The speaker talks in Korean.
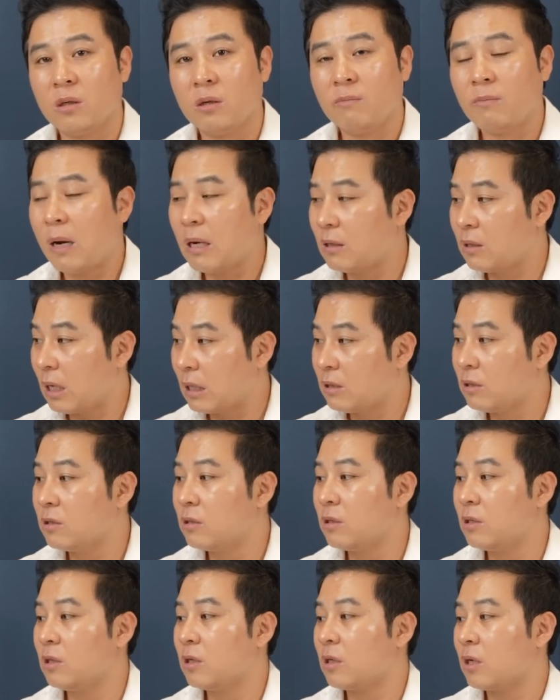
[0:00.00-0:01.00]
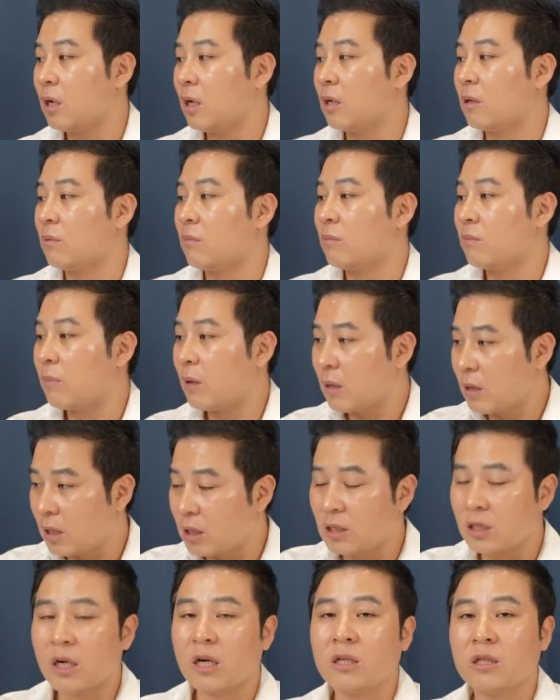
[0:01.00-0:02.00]
말을 안 들으니까 맨날
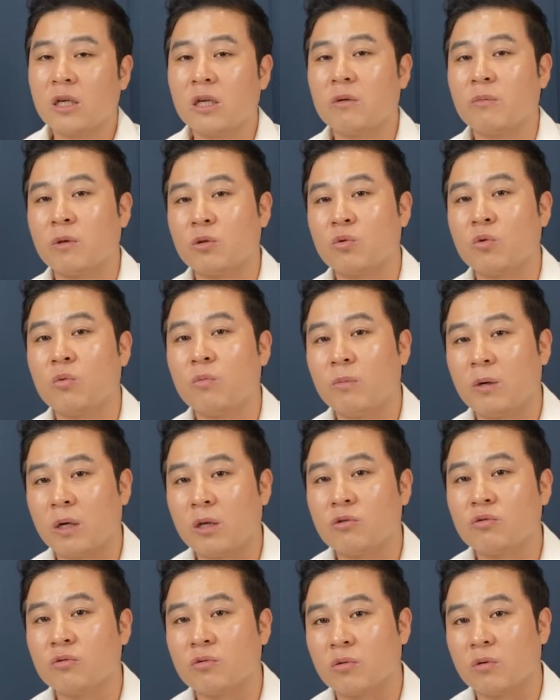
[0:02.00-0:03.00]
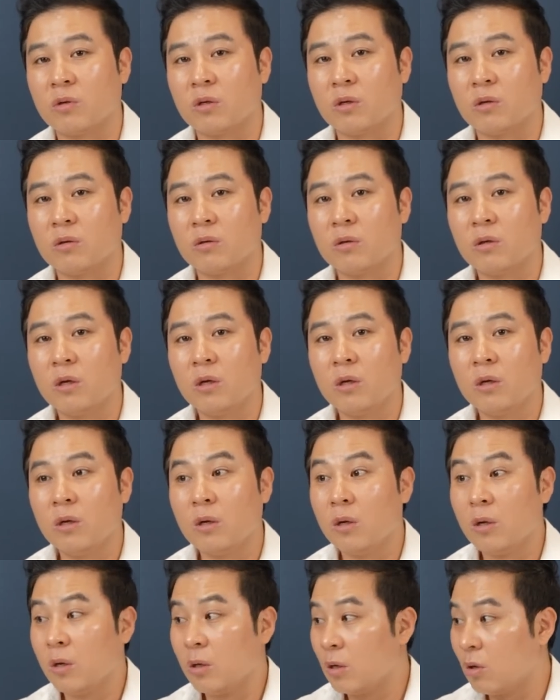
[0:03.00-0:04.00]
이상한 얘기만 좋은 말 해주는 거예요. 야,
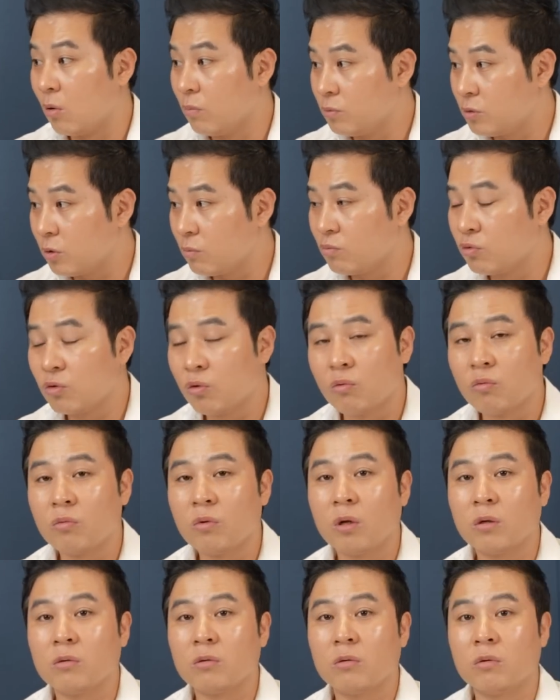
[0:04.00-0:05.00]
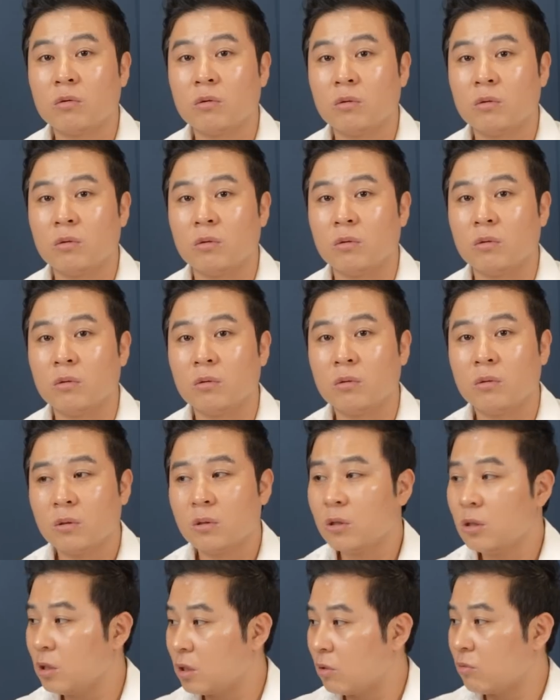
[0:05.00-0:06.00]
엄청 무서운 거야 그거를.
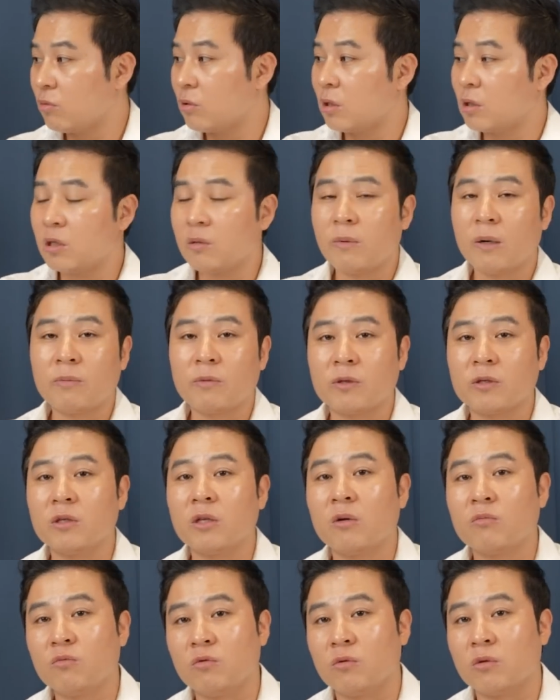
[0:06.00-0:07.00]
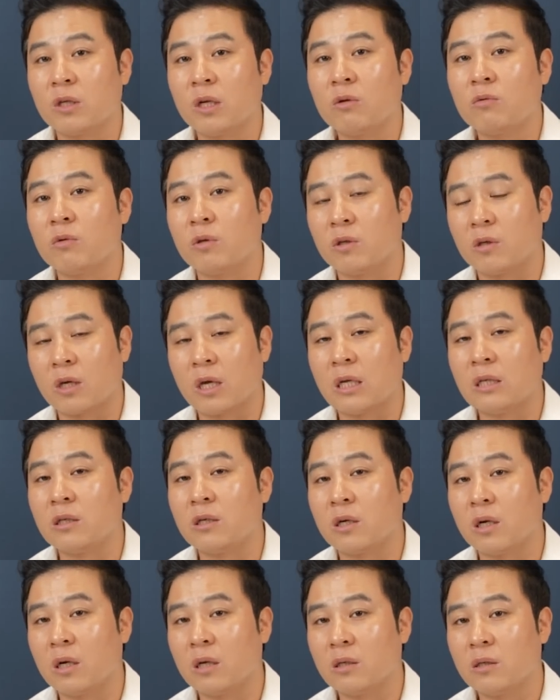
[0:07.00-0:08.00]
그러니까 우리가 그 밥에 그나물로 살고 있는 게
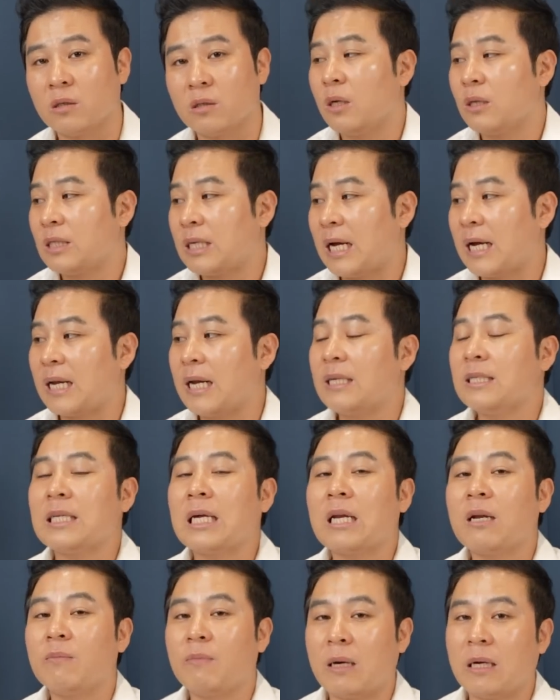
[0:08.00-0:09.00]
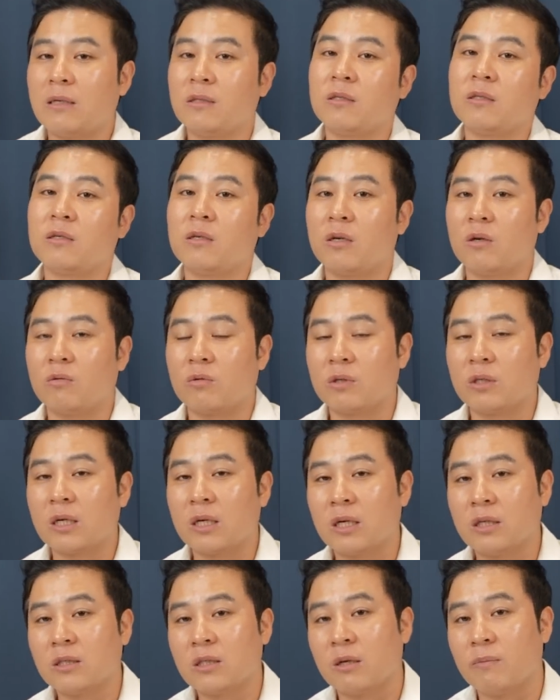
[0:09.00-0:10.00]
아닐까. 잘한 사람 말을 들으라고요.
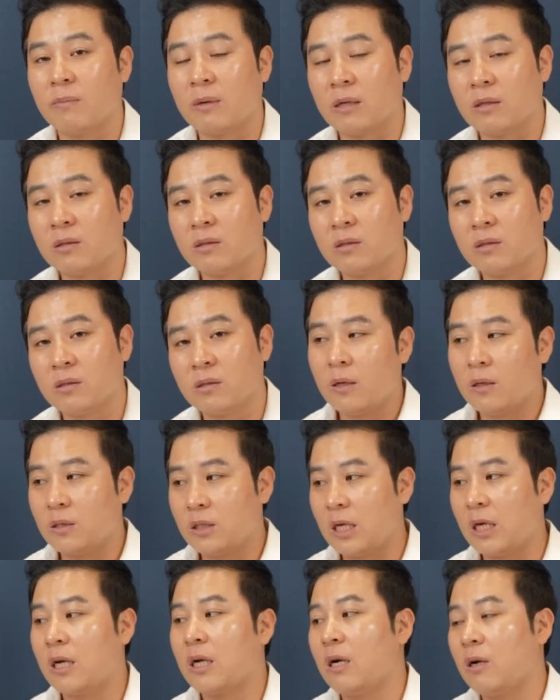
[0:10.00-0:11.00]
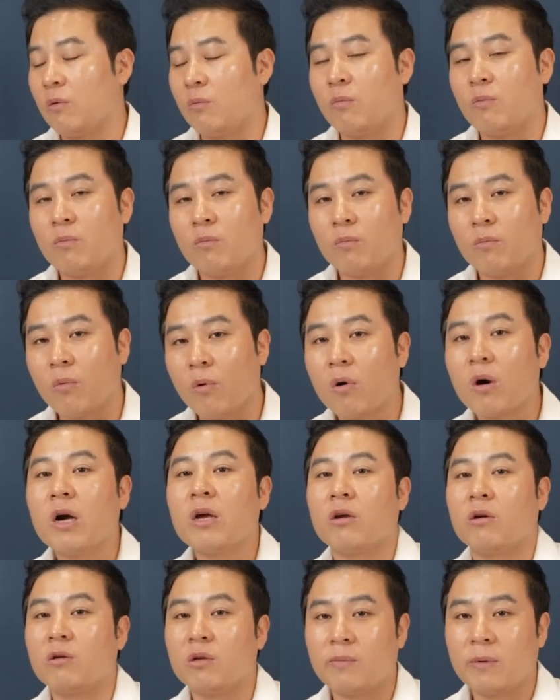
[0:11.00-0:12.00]
잘한 사람 말을. 제가
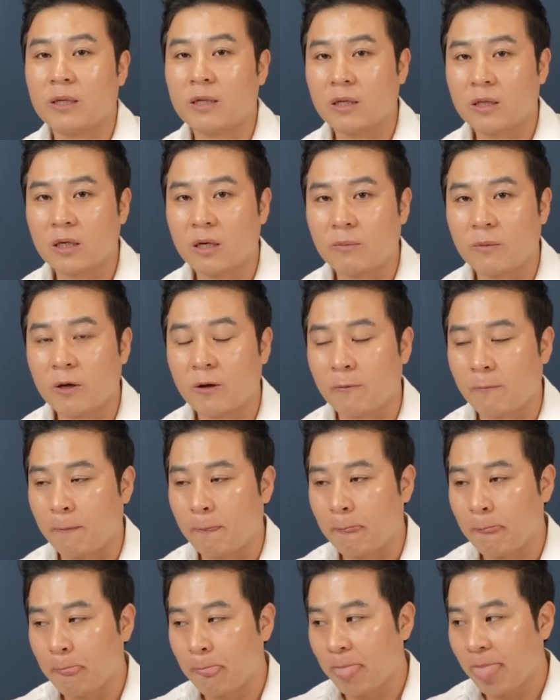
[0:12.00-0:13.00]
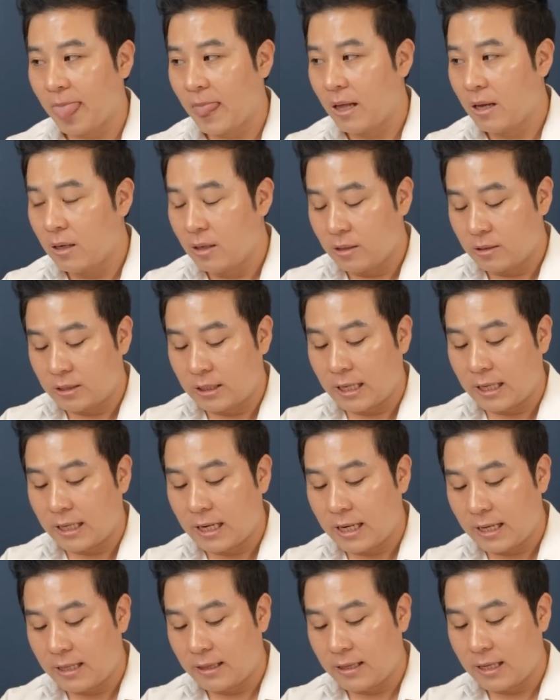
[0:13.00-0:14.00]
뭐가 열이 받았냐면
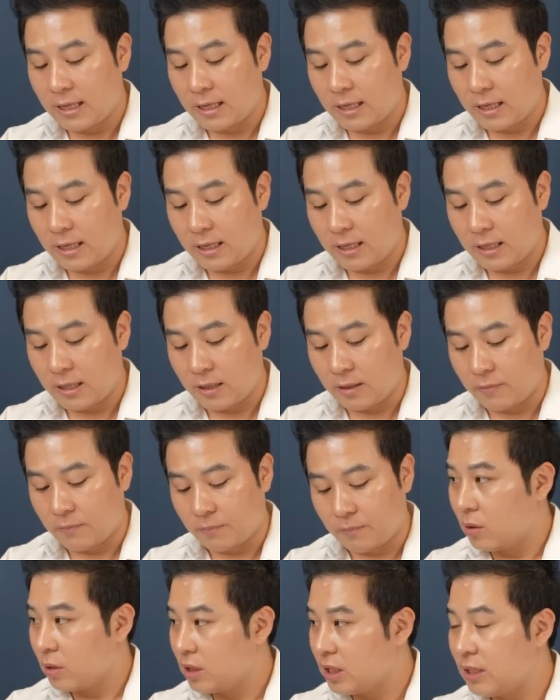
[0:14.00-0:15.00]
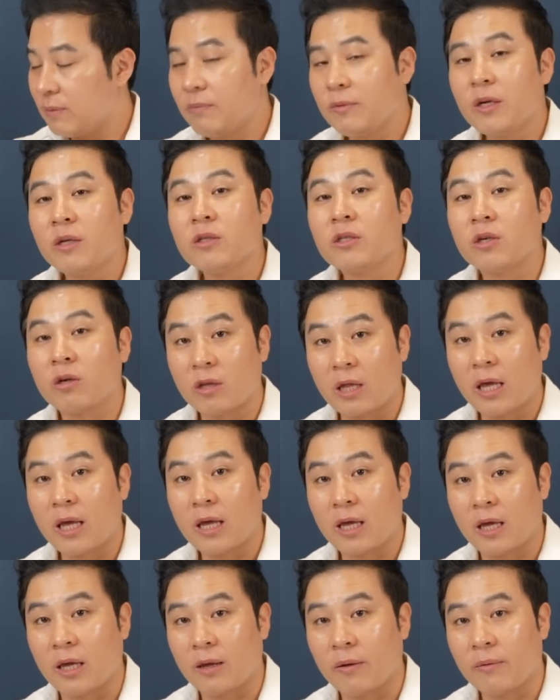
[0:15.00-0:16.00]
제가 옛날에 10년
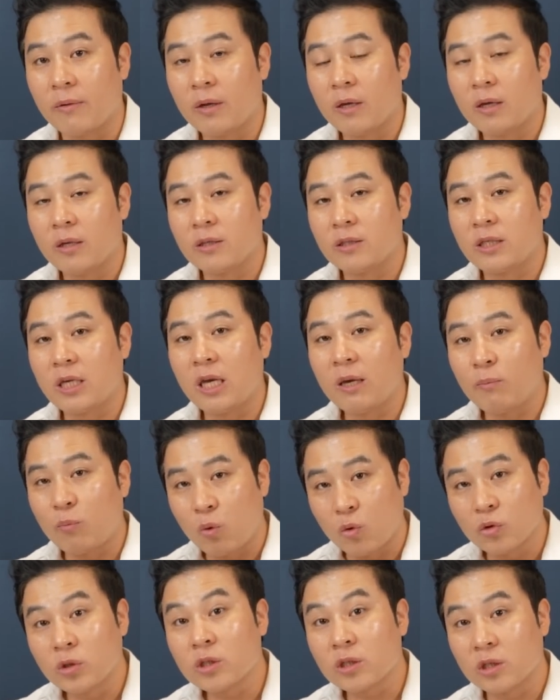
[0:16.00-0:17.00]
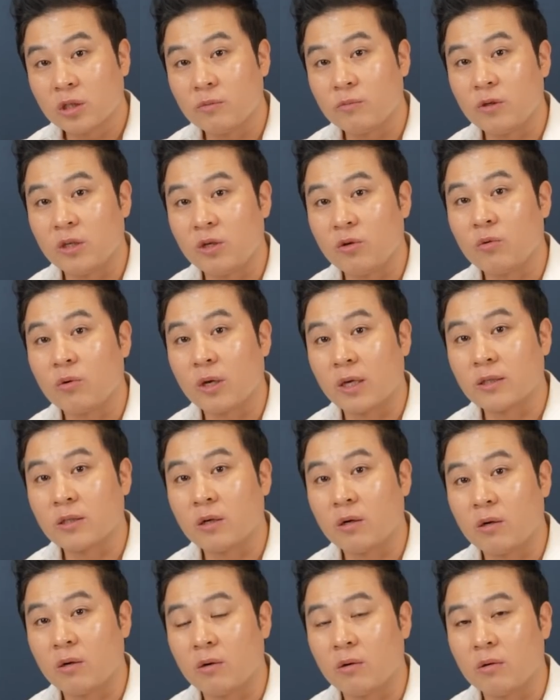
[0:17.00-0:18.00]
전에 제 보증금을
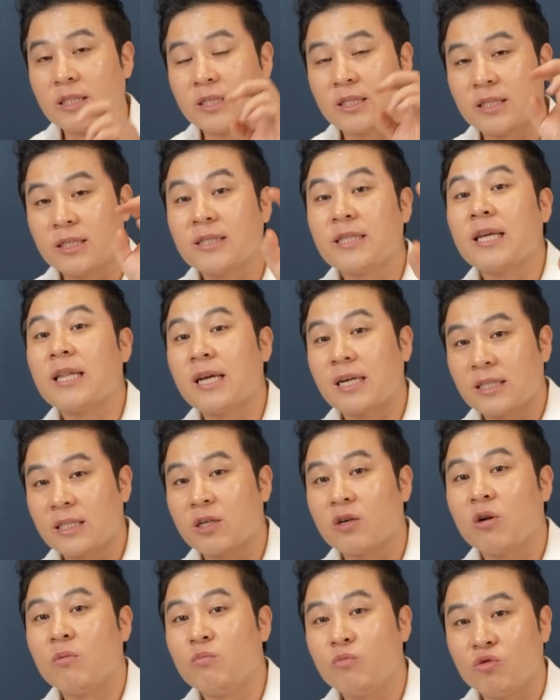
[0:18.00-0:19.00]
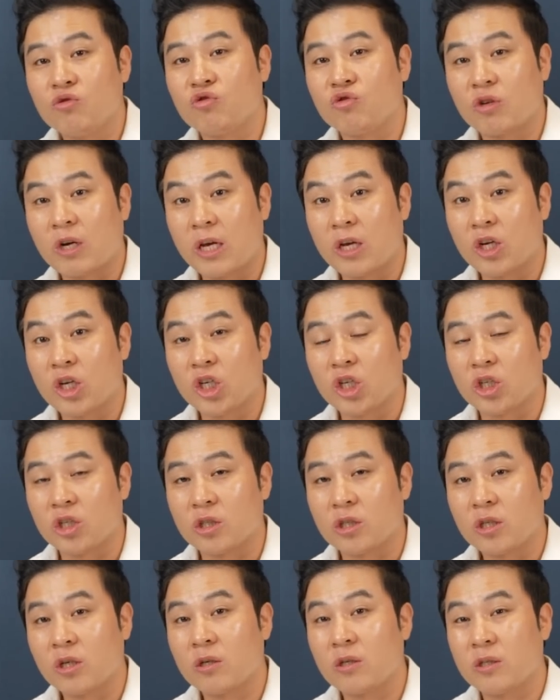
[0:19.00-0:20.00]
이용해서 그때 당시 건물주가요.
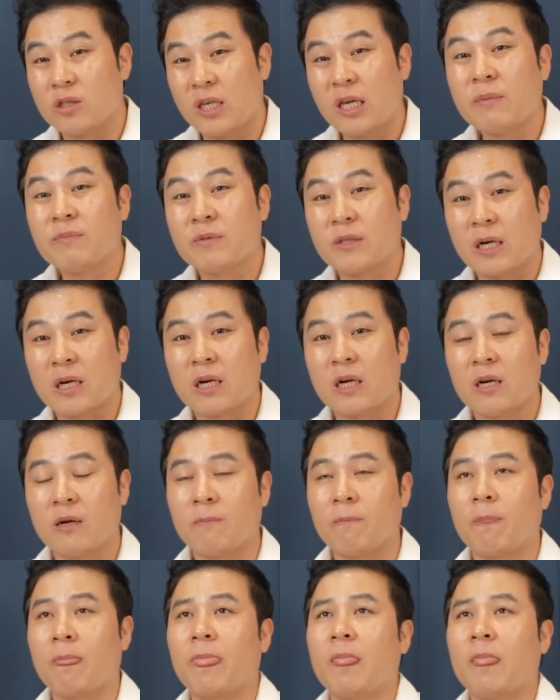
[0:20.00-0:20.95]
저 세입자가